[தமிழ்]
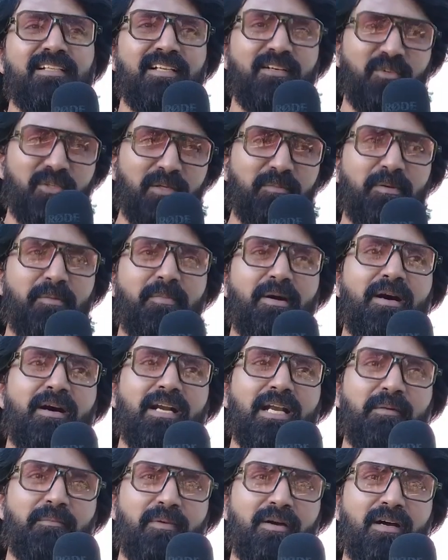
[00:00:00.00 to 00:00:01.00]
அவர்கிட்ட நம்ம மா
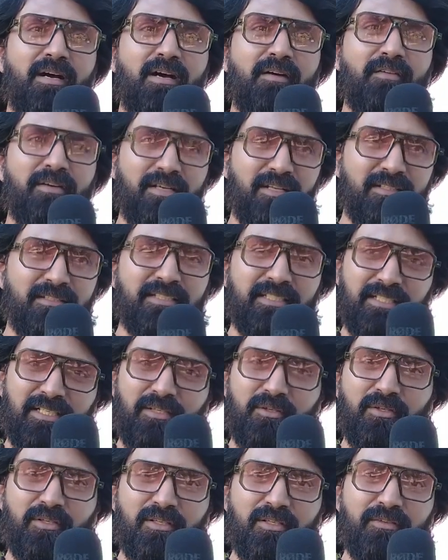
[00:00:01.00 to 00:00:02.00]
நம்ம அவர்கிட்ட
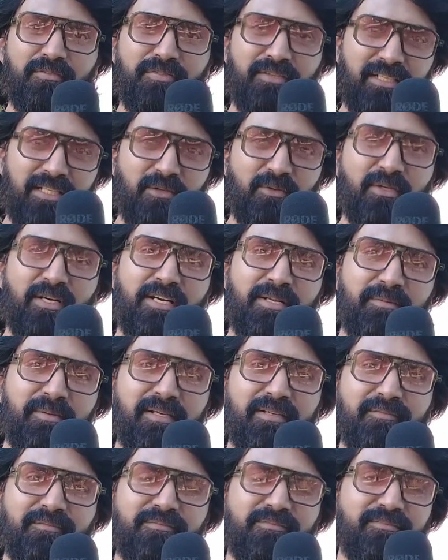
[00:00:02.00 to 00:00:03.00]
சிக்கின ஒரு ஃப்ரீயான ஒரு அடிமை
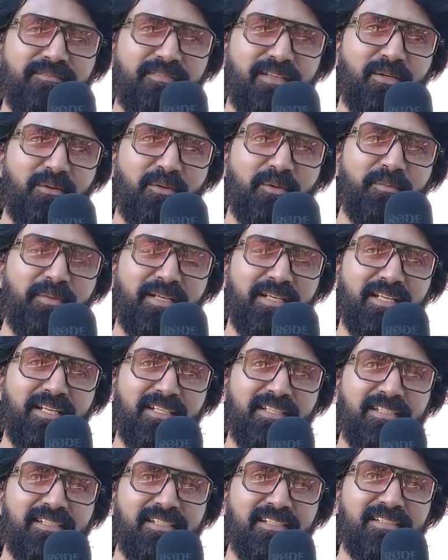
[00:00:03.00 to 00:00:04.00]
வேறு ஒன்றுமே இல்லை
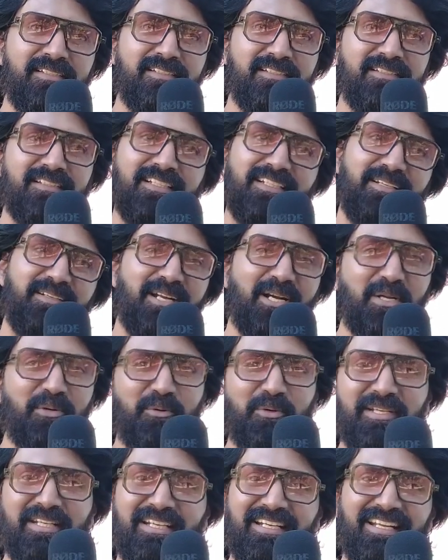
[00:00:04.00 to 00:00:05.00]
சில டைம் நானும்
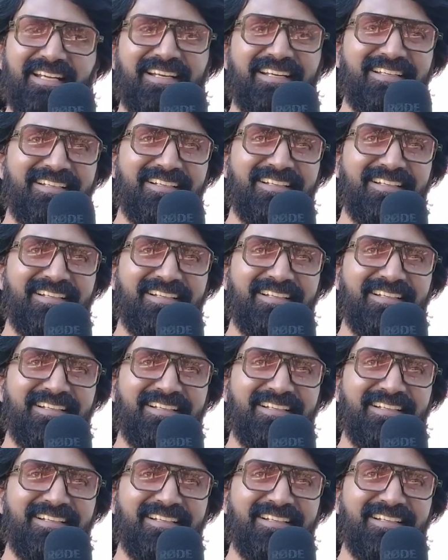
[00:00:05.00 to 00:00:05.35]
ஓட்டியிருக்கேன்